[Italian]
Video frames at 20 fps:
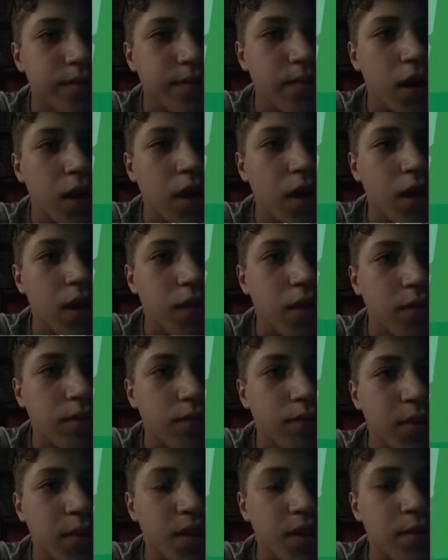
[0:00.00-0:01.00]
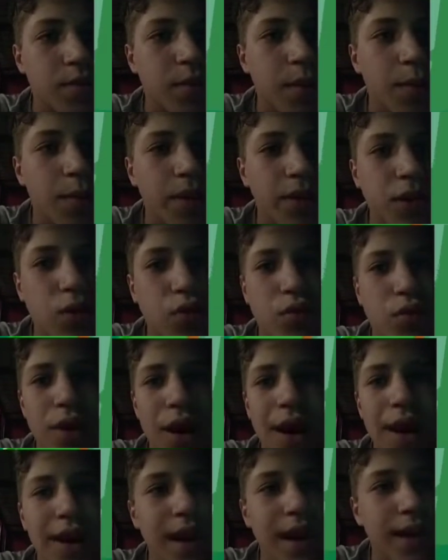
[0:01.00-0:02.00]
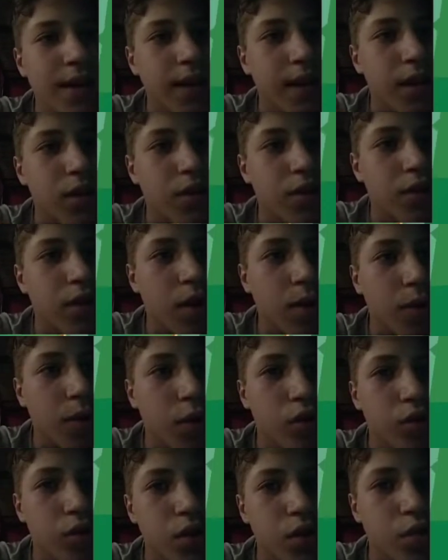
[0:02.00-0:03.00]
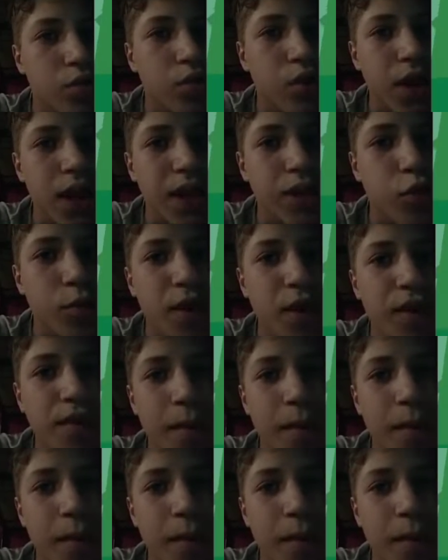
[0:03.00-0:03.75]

Mi, mi ha preso una laggata che non ho capito cosa è successo, però vabbè, fa